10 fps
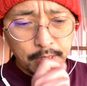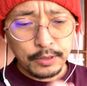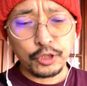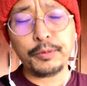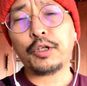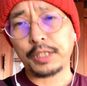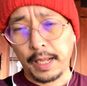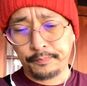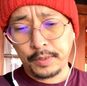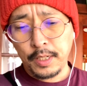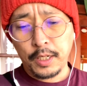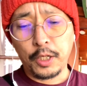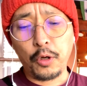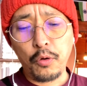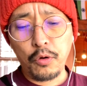すみこさん、
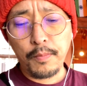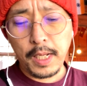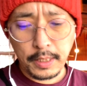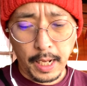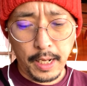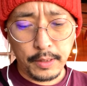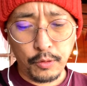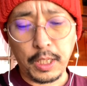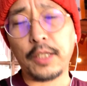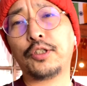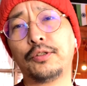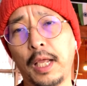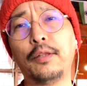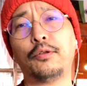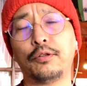龍馬家の血
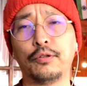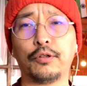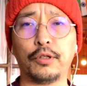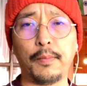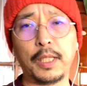縁ということで、